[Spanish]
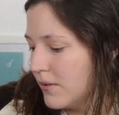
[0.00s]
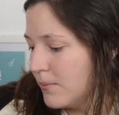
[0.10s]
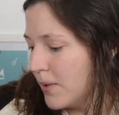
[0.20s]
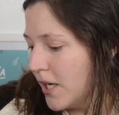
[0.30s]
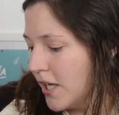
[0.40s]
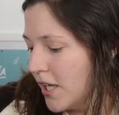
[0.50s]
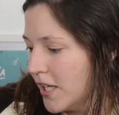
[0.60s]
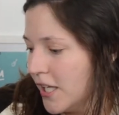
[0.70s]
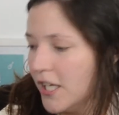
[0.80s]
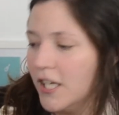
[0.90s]
Vale,
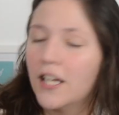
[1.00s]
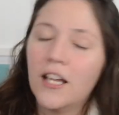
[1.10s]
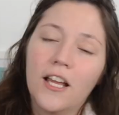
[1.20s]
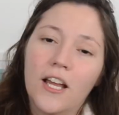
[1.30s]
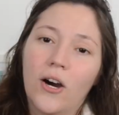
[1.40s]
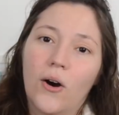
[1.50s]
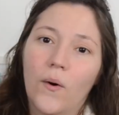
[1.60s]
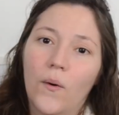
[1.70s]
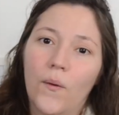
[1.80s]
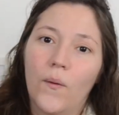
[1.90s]
y
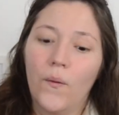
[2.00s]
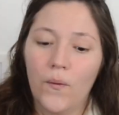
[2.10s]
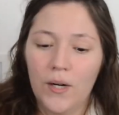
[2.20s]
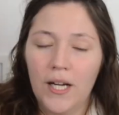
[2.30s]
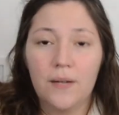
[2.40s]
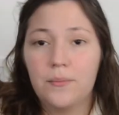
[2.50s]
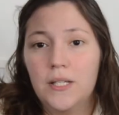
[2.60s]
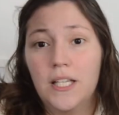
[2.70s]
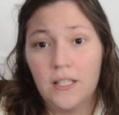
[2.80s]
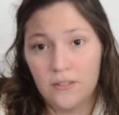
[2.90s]
es, eh,
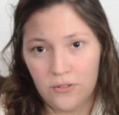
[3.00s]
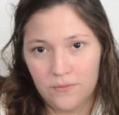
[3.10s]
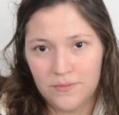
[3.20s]
y no,